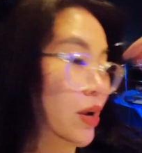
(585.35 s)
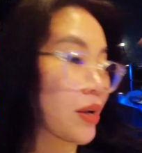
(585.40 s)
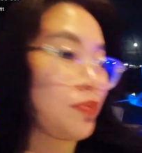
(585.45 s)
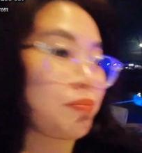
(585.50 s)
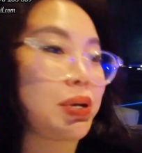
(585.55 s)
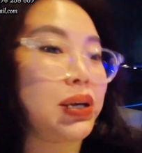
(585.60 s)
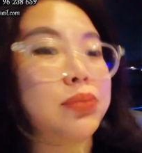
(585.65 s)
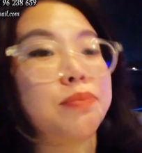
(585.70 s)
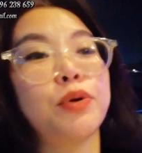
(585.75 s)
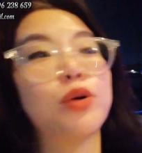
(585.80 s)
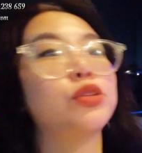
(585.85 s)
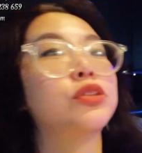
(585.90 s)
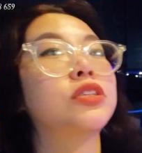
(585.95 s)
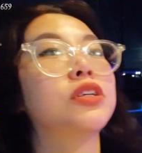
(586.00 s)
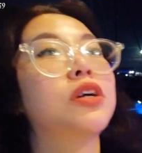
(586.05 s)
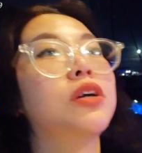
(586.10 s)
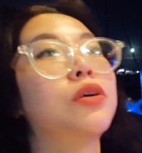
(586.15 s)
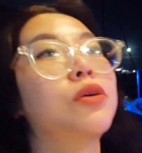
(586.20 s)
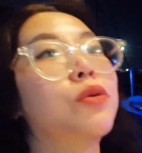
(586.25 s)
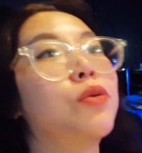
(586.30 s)
one big
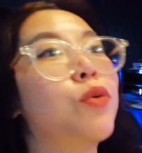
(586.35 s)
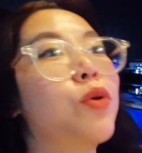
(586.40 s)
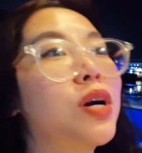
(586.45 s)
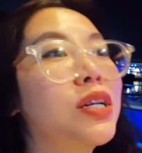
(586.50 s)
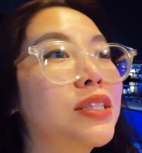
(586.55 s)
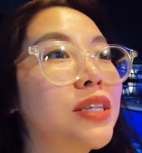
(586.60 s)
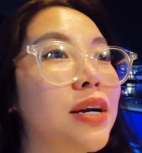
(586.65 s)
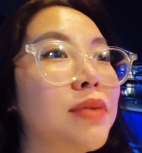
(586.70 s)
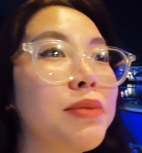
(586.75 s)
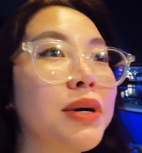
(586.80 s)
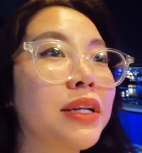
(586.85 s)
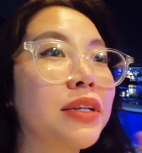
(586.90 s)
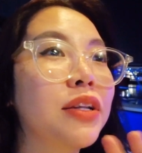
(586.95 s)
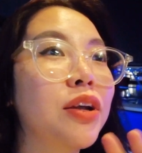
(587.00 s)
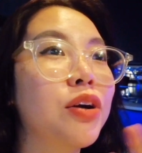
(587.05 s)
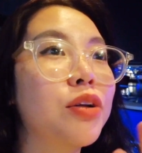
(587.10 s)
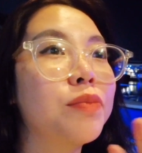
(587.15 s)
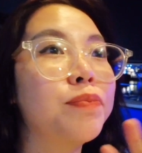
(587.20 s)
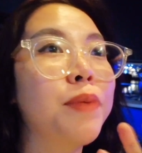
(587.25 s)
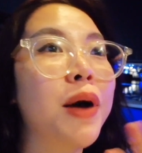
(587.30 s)
bottle water, but
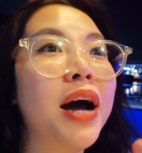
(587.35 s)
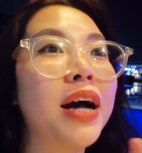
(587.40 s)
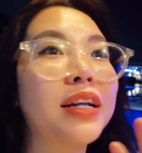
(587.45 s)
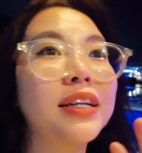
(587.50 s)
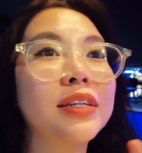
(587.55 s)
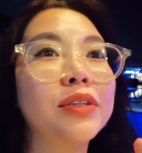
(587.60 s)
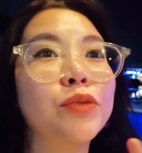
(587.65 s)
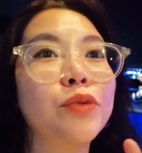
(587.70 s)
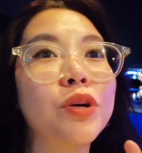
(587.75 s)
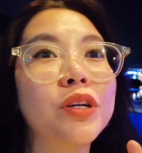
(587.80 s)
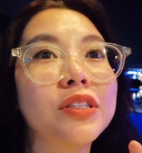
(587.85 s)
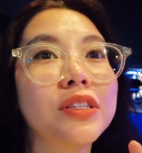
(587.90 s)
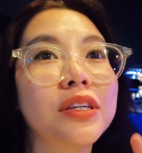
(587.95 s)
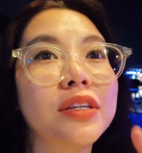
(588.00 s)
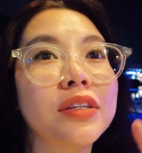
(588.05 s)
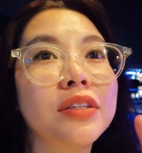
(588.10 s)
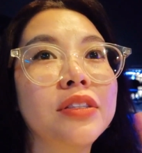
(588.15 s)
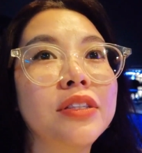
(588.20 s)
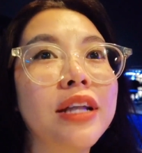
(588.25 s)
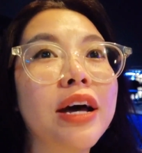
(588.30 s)
not sparkling
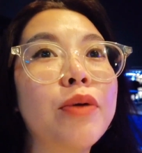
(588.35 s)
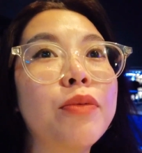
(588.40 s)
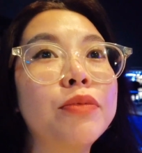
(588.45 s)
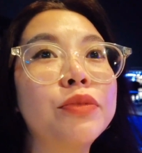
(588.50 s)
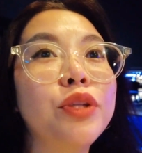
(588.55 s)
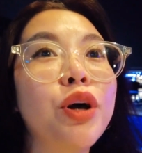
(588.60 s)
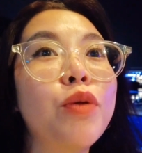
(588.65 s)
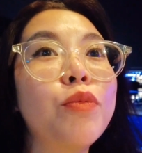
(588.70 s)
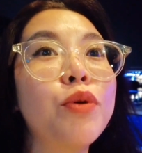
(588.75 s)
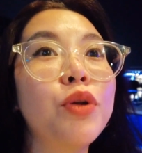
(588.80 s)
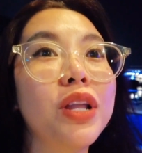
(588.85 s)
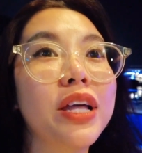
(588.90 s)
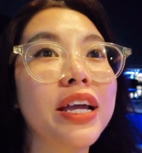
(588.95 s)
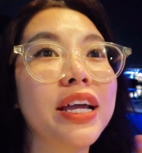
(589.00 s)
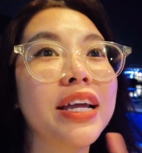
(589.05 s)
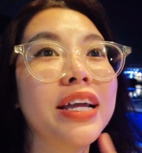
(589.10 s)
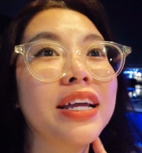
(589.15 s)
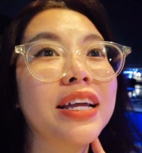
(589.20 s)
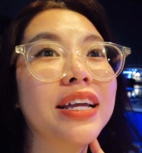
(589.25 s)
water. No, normally.